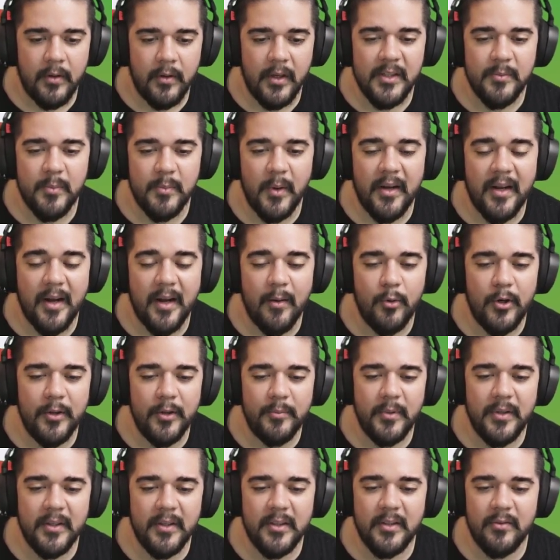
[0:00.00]
Yaz ben kabul
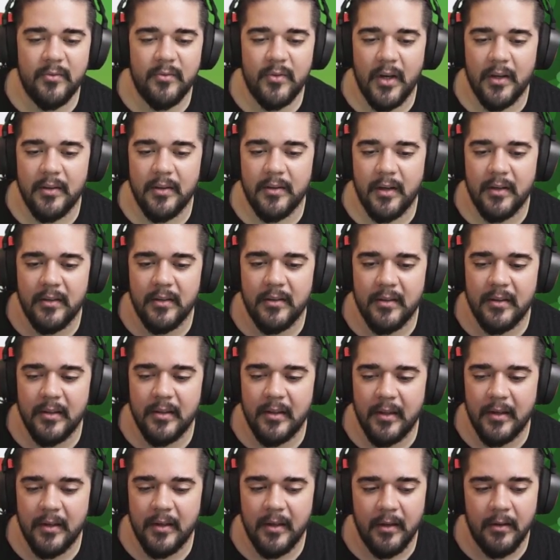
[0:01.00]
etmedikçe fiyatı
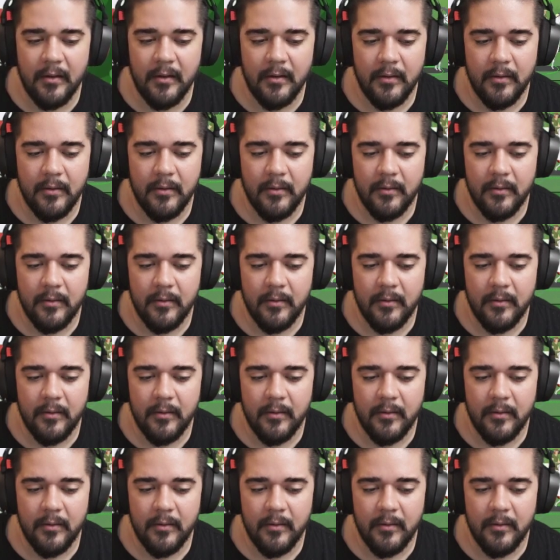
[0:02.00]
arttırdılar ha.